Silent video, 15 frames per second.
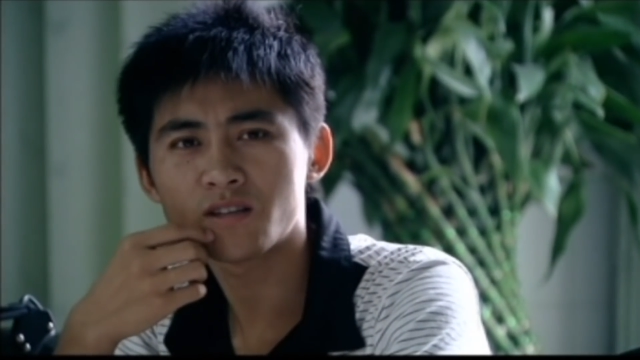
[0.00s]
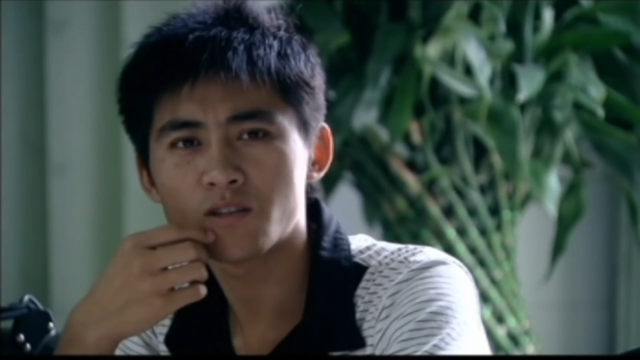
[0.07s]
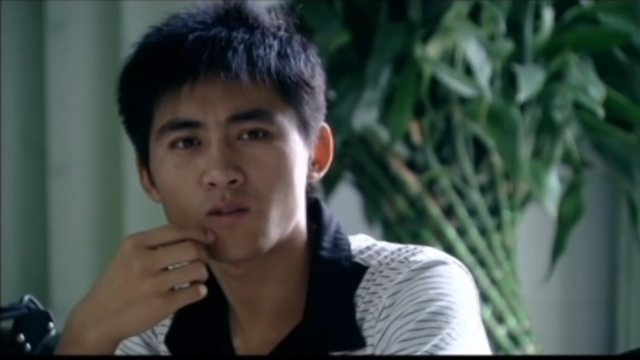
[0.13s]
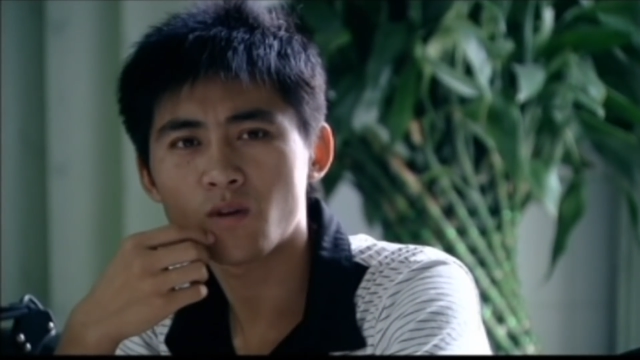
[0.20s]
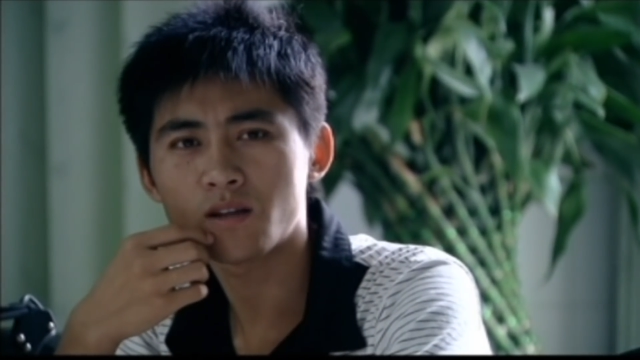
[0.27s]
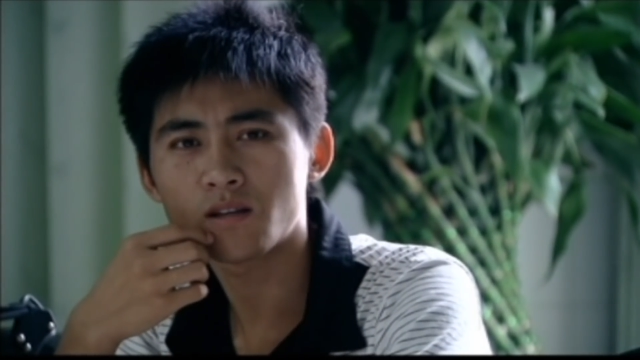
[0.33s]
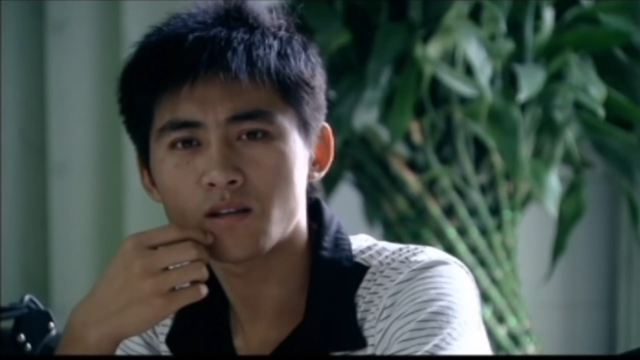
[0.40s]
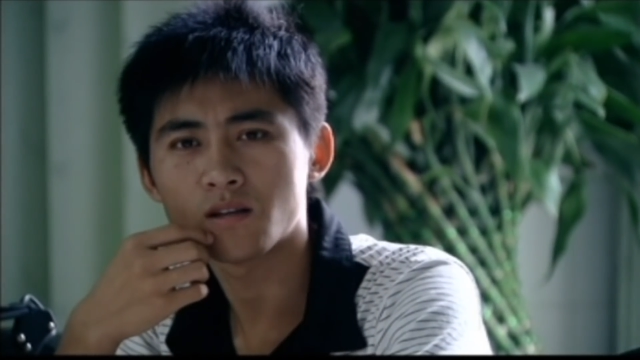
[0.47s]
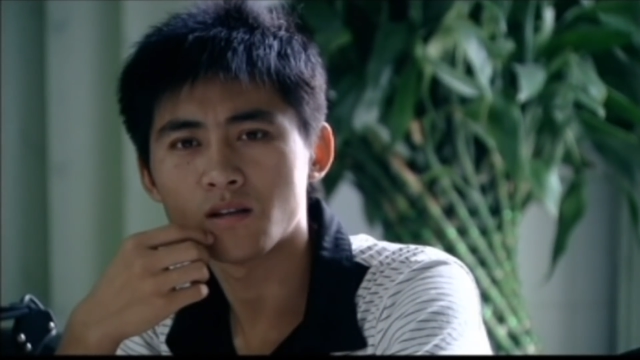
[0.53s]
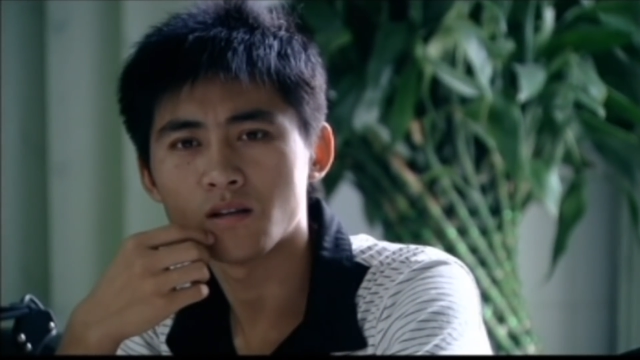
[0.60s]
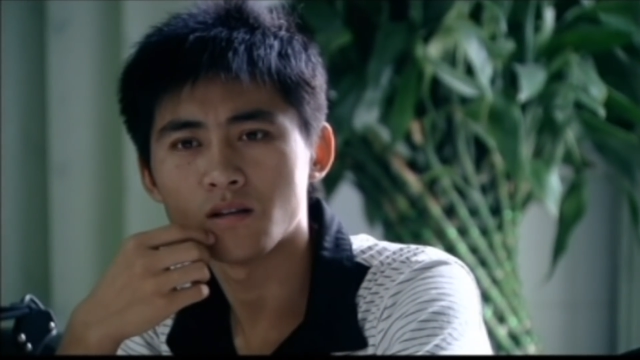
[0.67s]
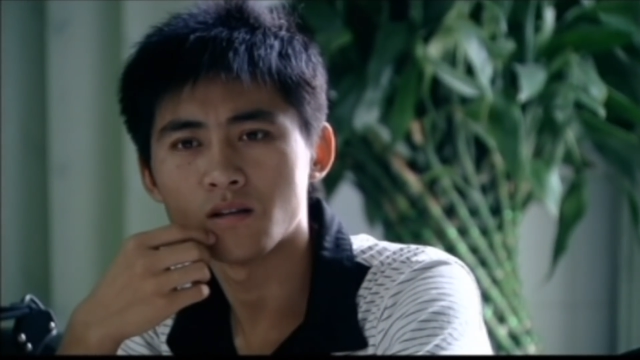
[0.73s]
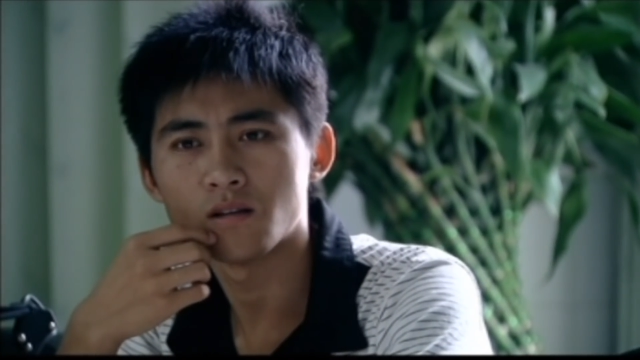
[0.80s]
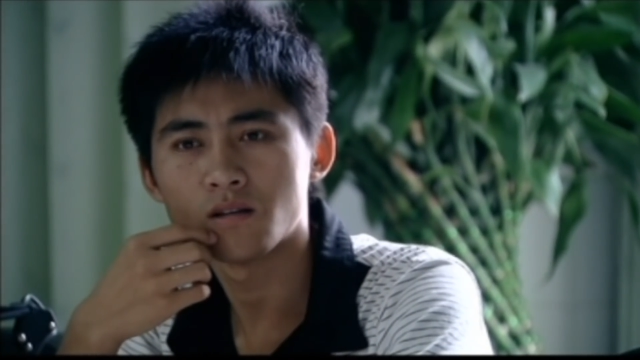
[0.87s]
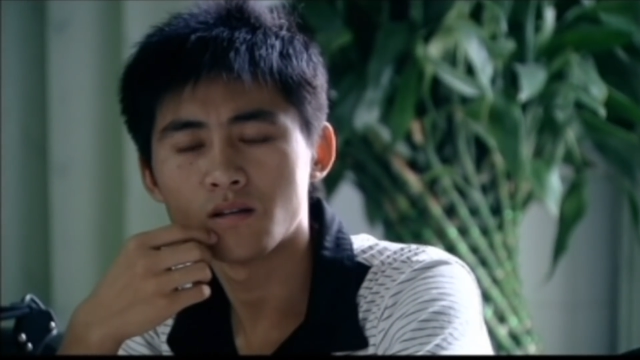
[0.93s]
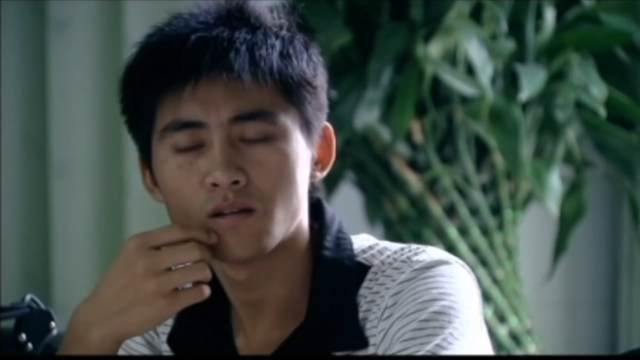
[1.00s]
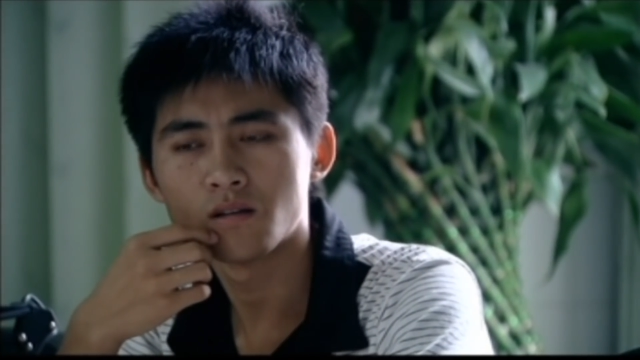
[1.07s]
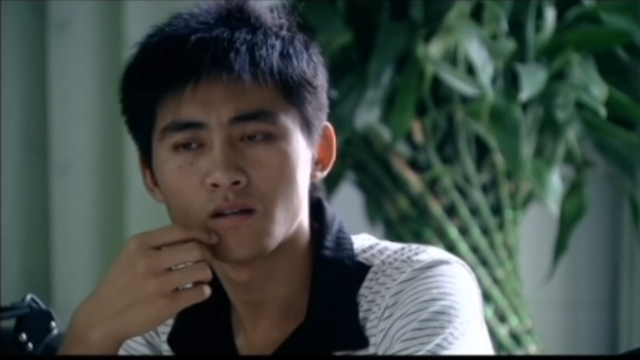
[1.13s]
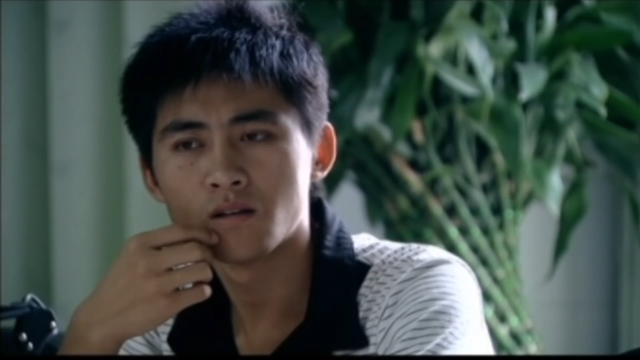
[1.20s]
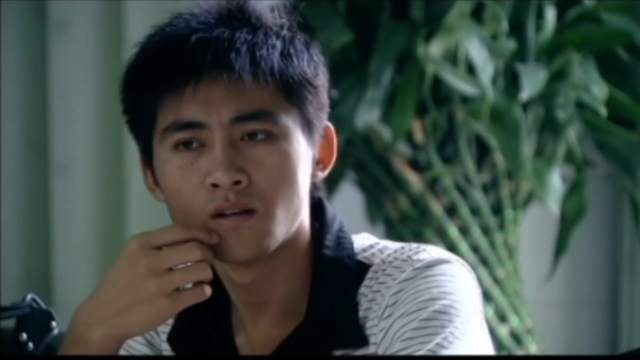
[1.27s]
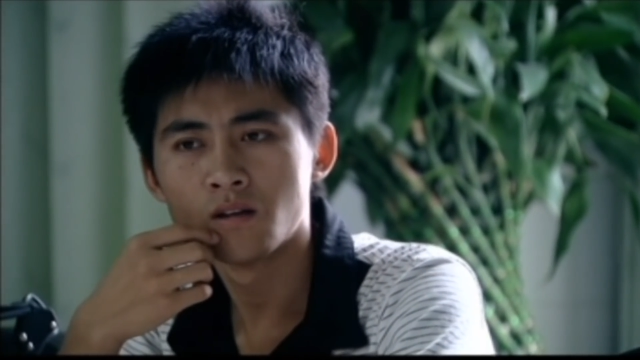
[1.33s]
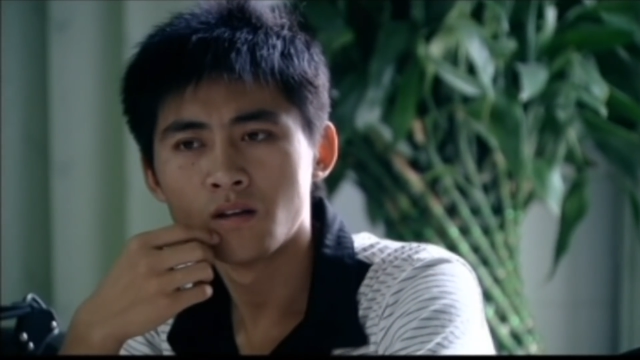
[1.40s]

che hạ bộ của nạn nhân